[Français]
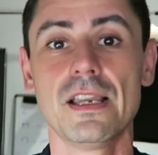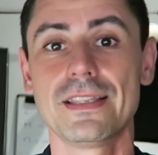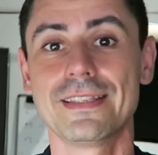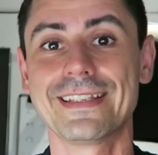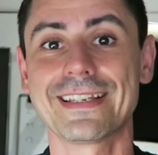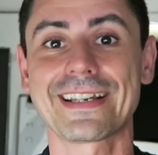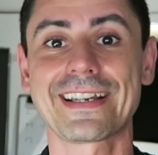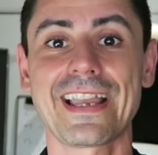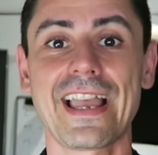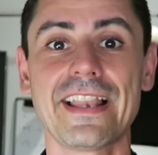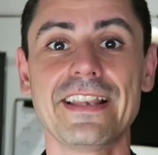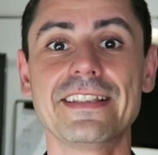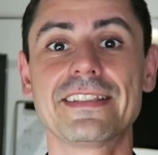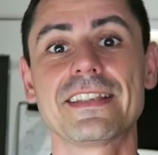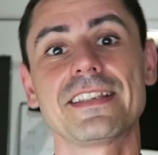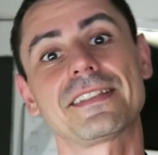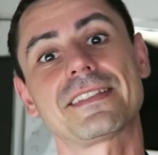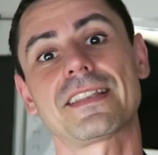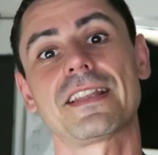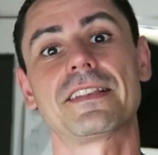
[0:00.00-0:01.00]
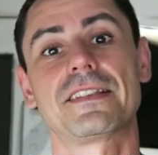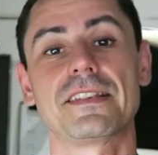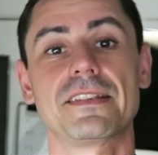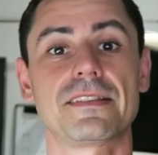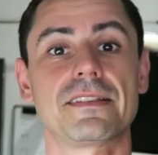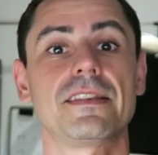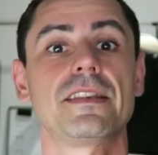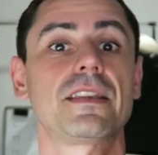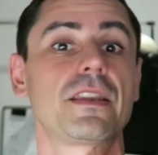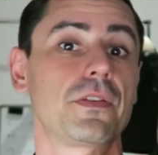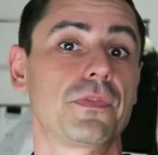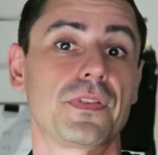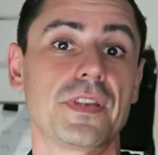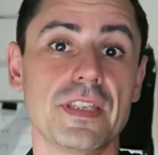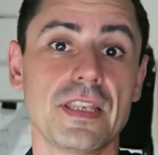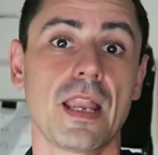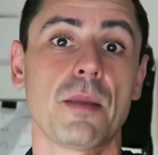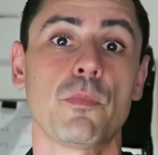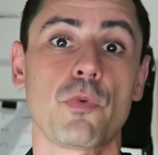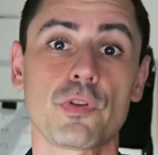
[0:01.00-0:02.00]
des réalités statistiques et
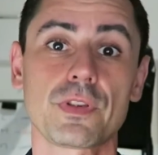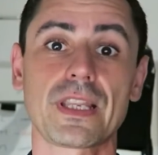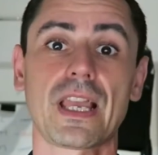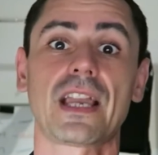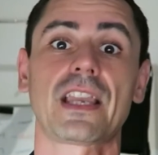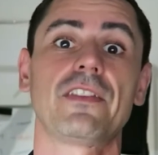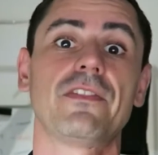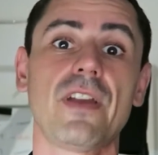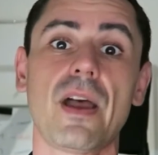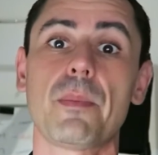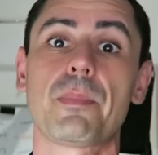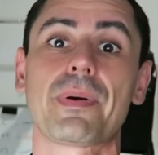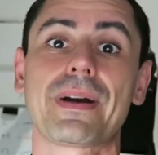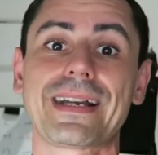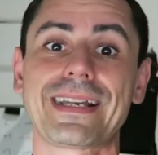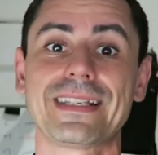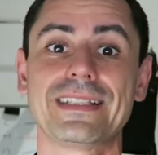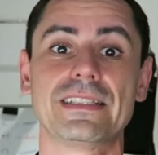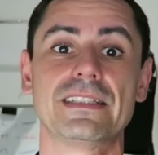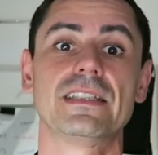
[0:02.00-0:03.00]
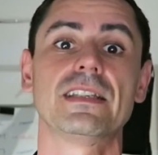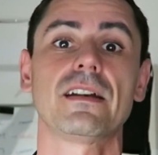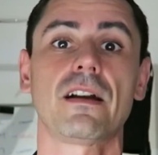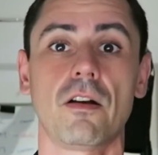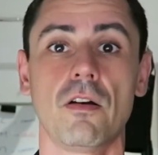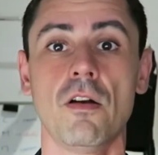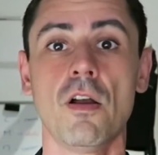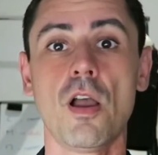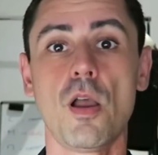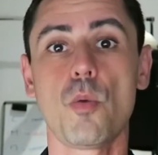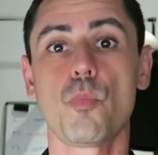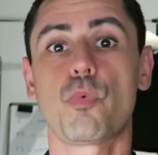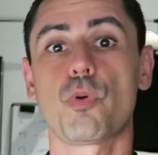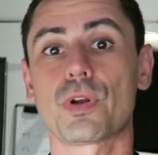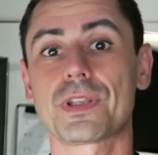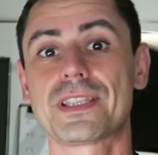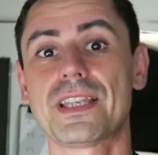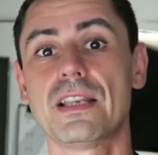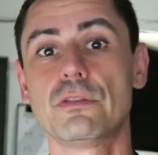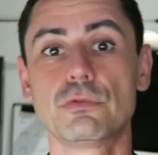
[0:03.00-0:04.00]
finalement d'arriver à prédire
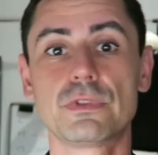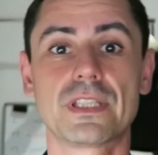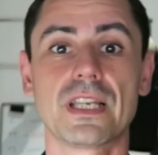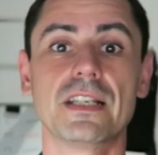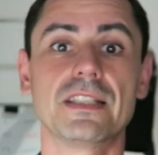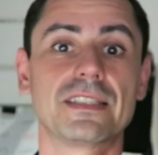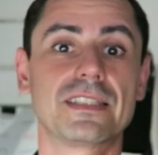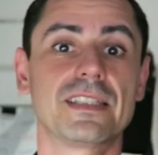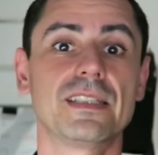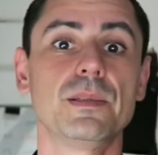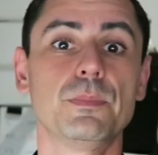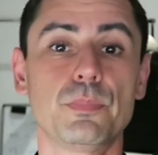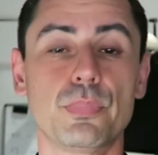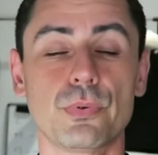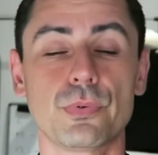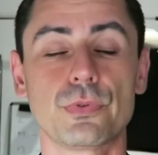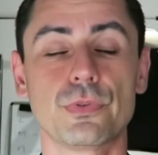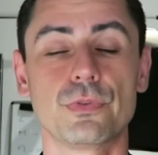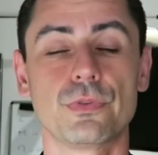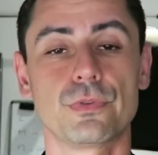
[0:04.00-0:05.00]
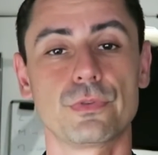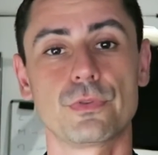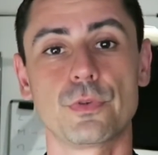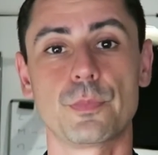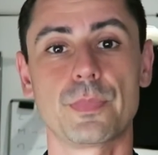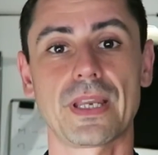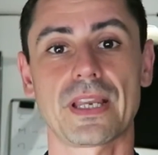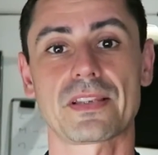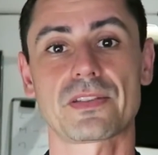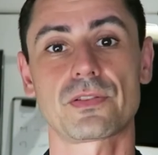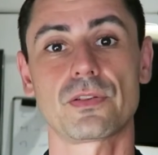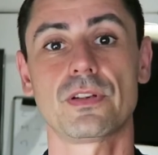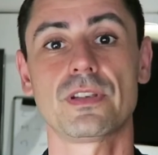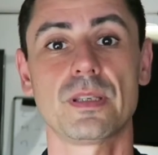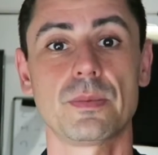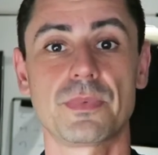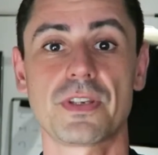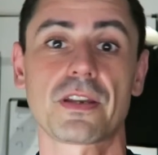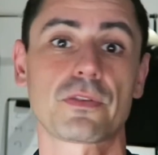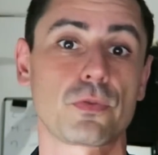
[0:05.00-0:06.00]
pour tel ou tel type de, personnes,
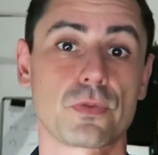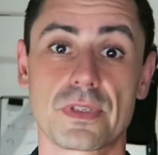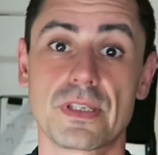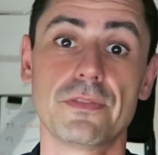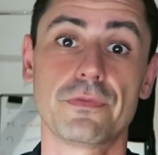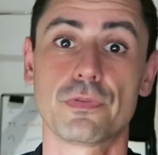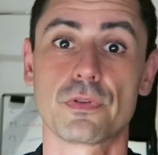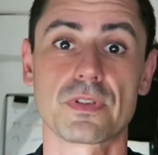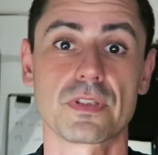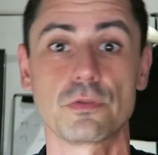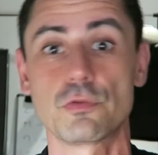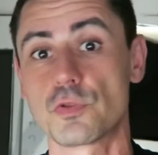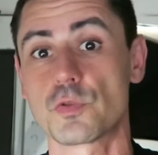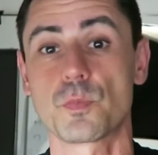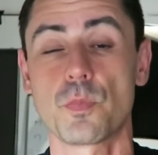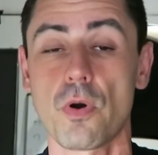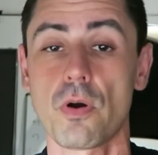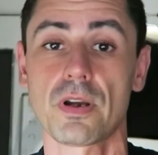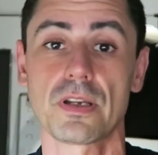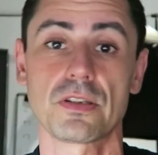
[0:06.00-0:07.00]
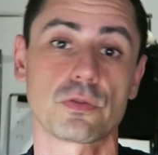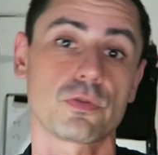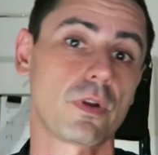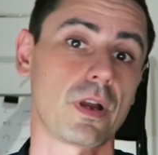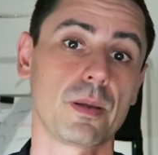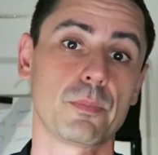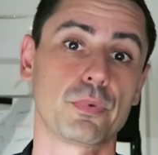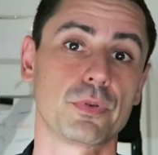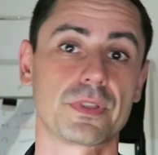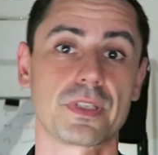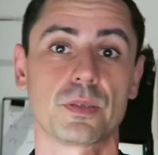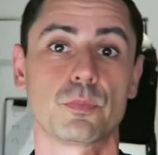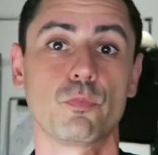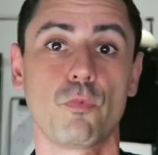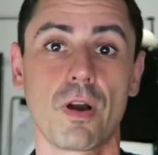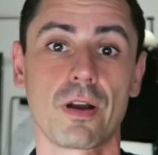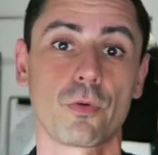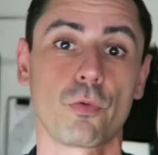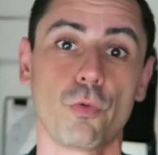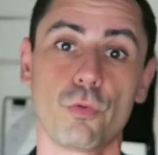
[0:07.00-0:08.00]
et eh bien, que s'ils faisaient du sport, il serait peut-être
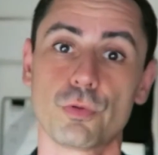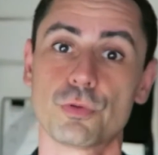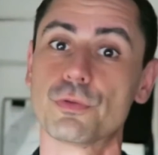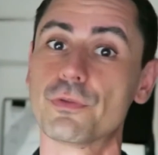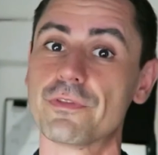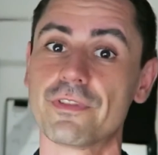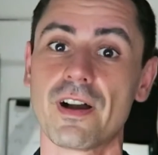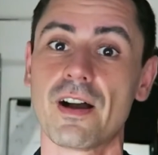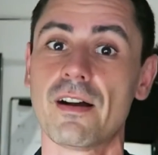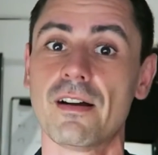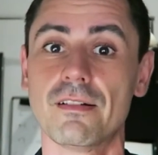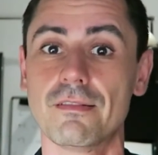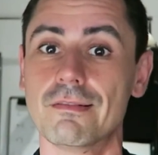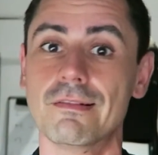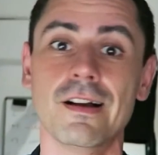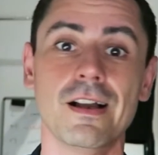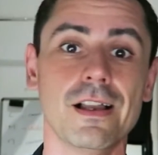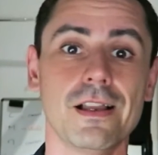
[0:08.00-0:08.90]
moins gros de 20 euh,